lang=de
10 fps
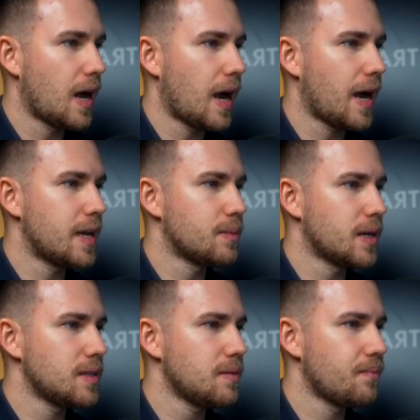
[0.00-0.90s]

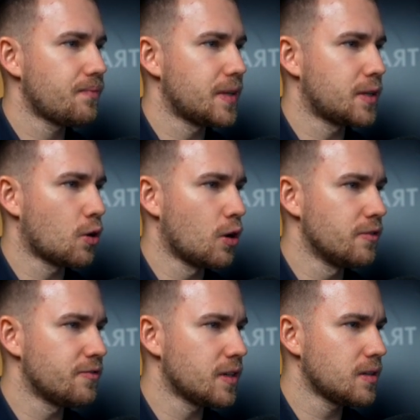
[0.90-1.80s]
Einmal die
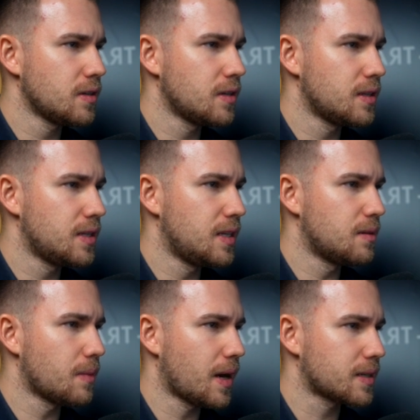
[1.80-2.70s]
Käufer, die
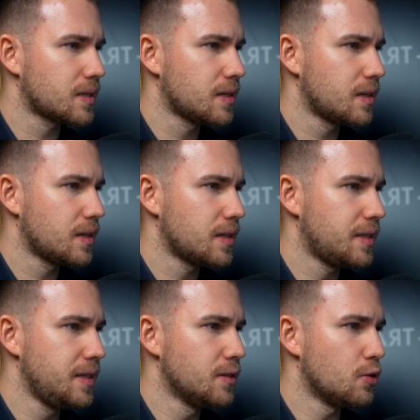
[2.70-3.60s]
den Markt
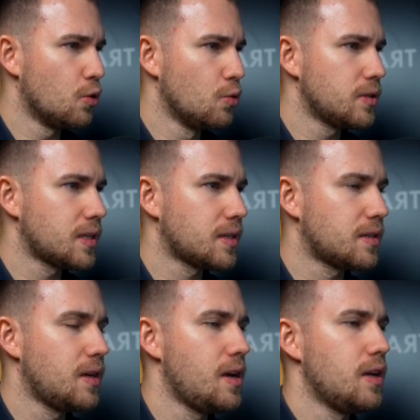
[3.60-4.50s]
hier unten
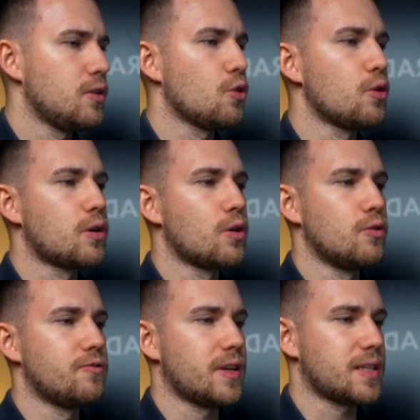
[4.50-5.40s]
drücken
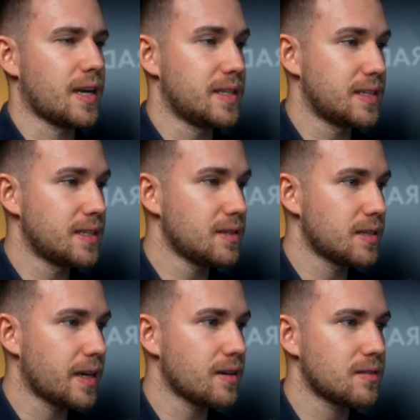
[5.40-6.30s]
und verteidigen,
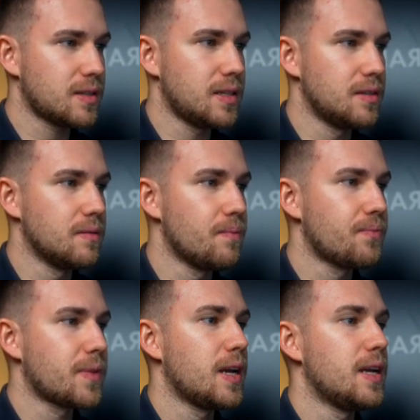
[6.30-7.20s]
ja, die
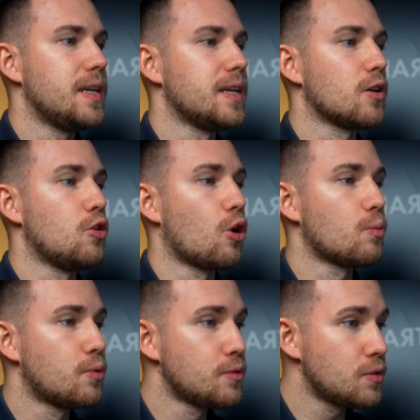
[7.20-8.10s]
ihre
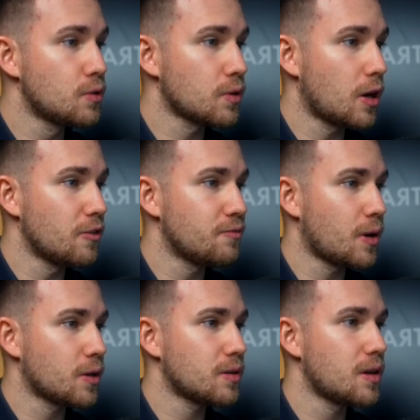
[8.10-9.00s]
Long-Position
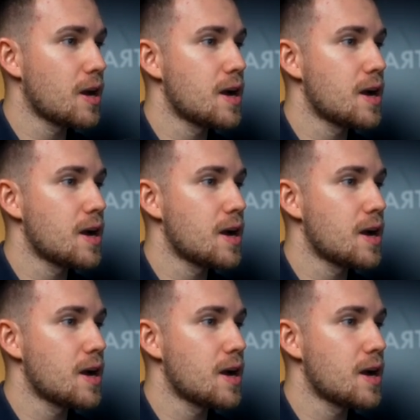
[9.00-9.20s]
aufbauen